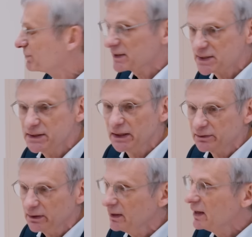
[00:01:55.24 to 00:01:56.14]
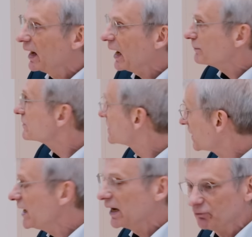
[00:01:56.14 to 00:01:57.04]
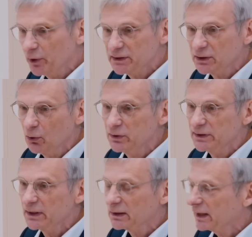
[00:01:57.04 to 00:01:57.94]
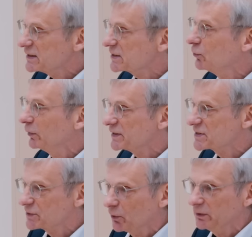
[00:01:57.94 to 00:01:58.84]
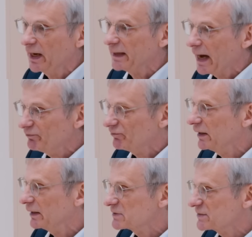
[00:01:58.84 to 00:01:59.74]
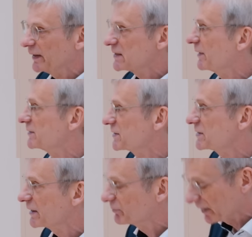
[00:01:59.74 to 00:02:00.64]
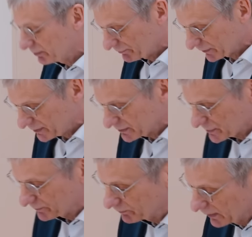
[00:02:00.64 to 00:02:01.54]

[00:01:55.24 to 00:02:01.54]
passierte, haben Sie, Herr Woidke, und Ihre ganze Koalition eine Abwahl am 22. September verdient.